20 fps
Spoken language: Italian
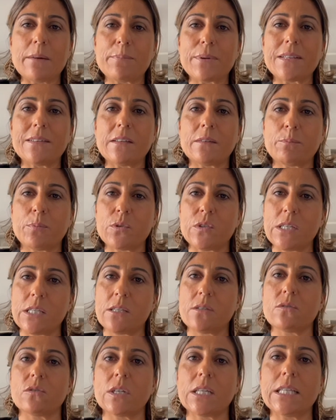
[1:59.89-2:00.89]

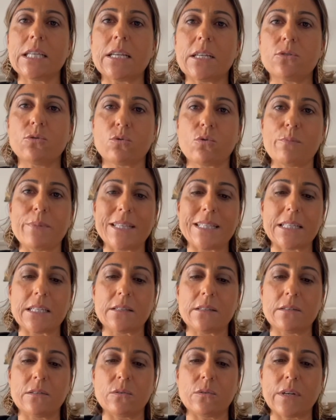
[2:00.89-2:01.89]
predisposizione della
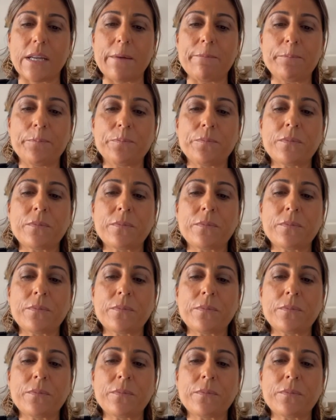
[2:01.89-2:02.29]
documentazione.